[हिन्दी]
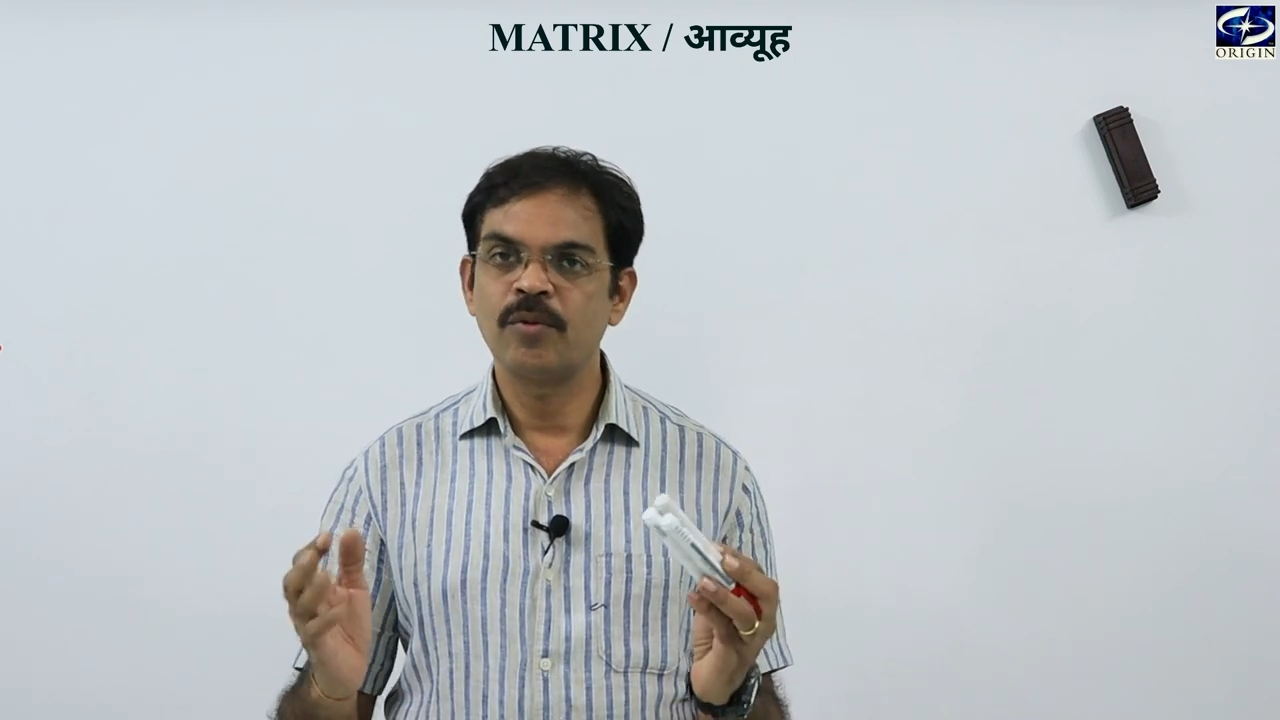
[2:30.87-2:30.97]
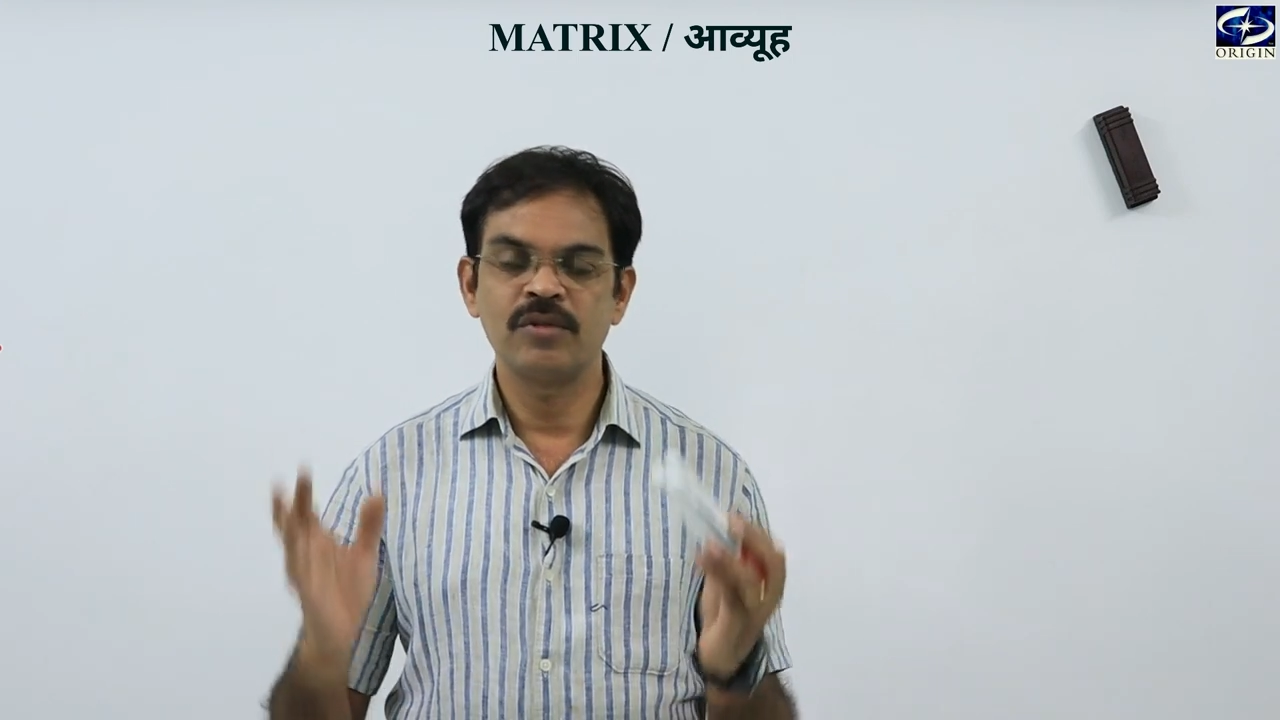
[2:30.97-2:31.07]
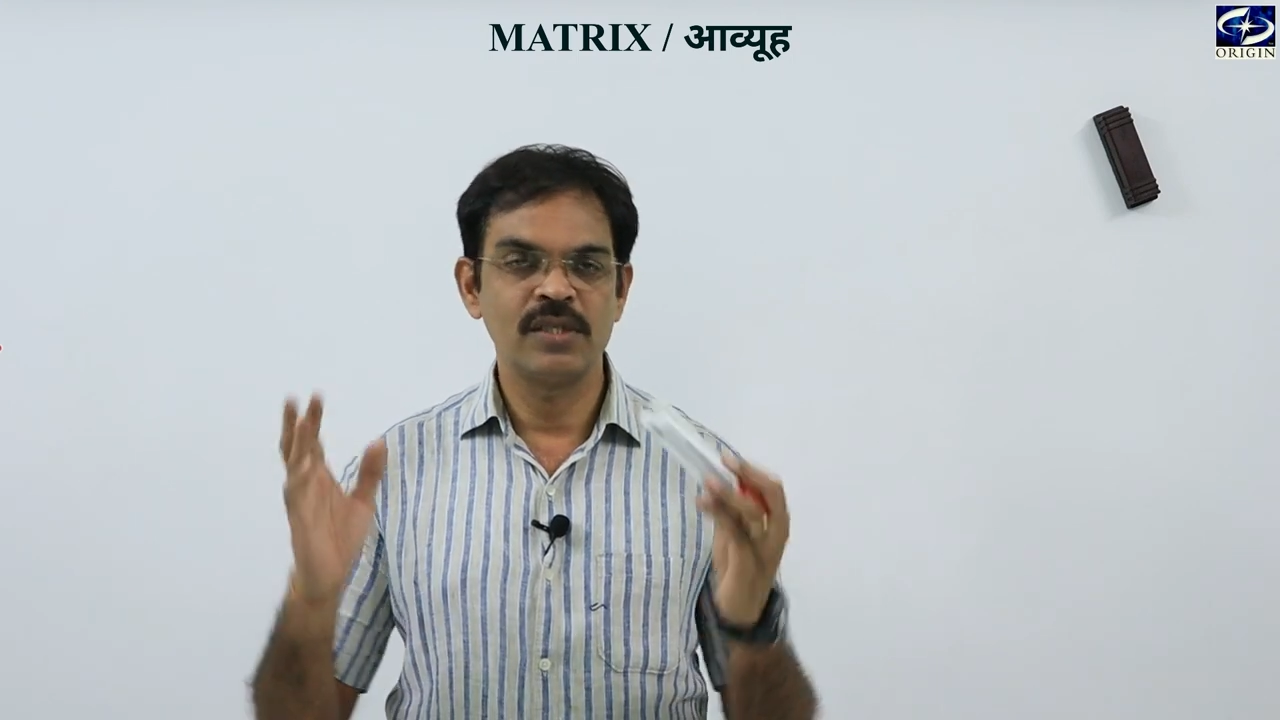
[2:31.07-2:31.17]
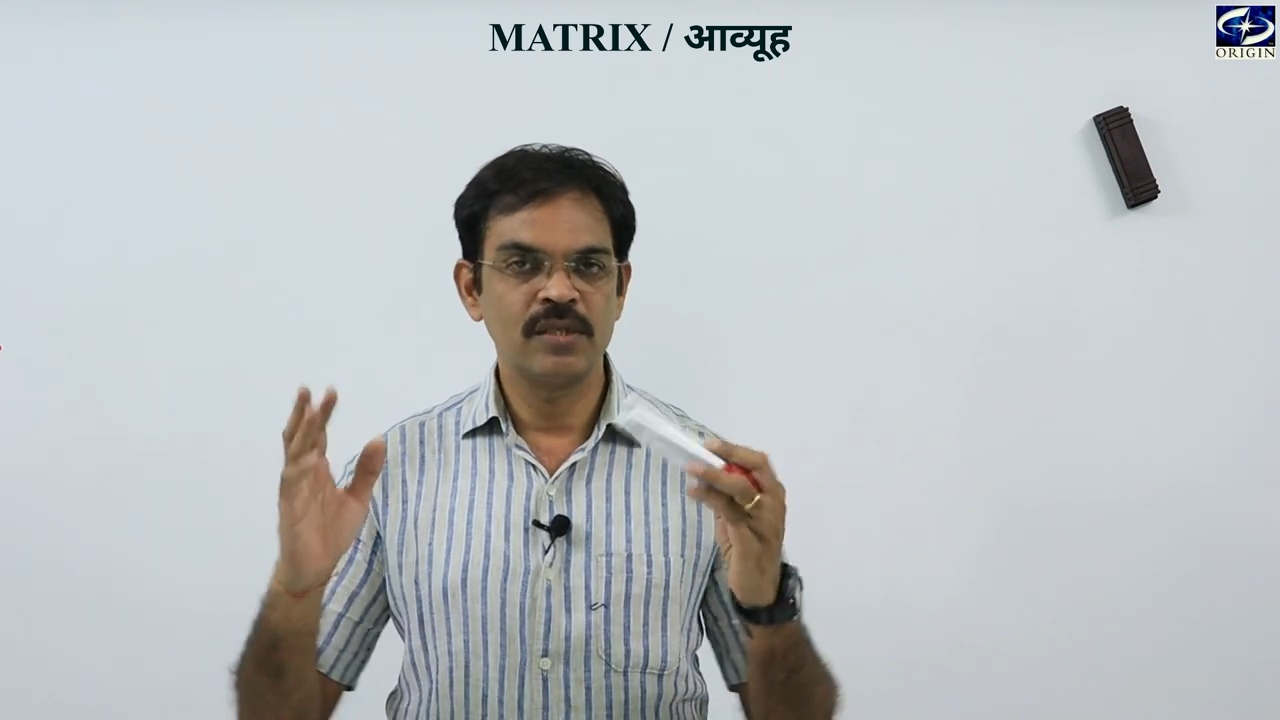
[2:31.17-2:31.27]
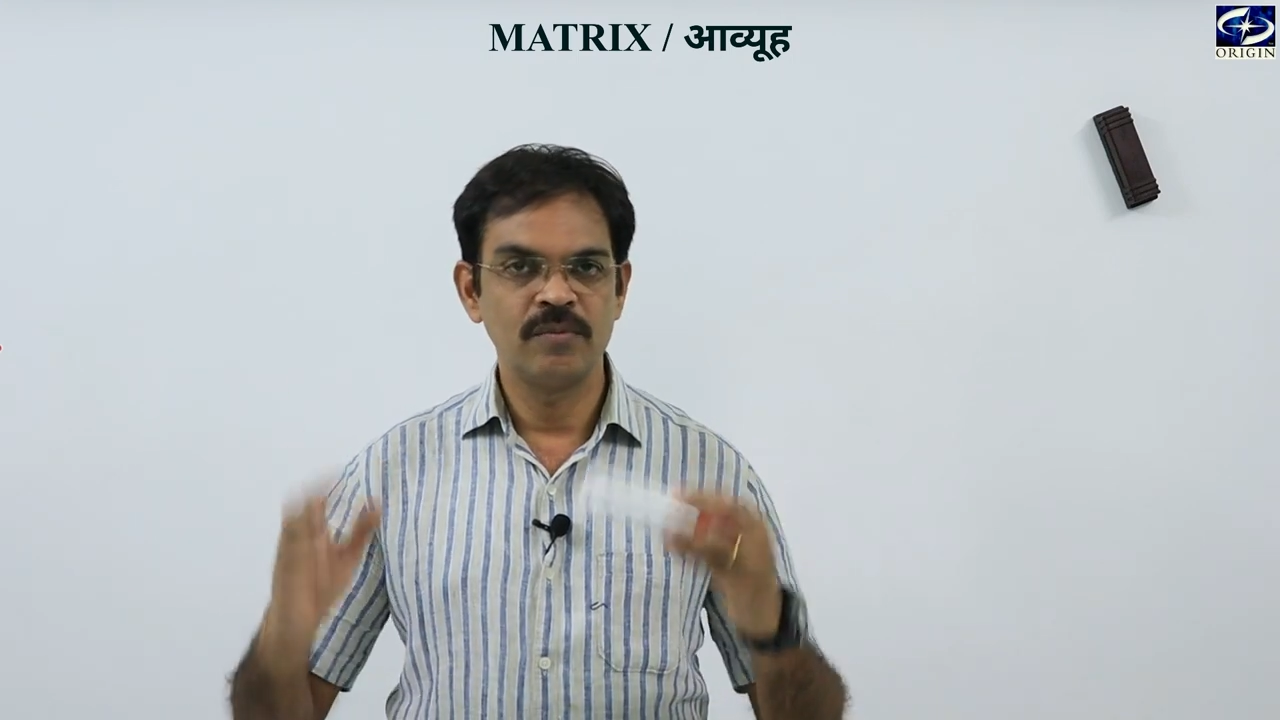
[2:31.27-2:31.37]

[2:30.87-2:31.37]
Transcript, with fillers: प्रोसेस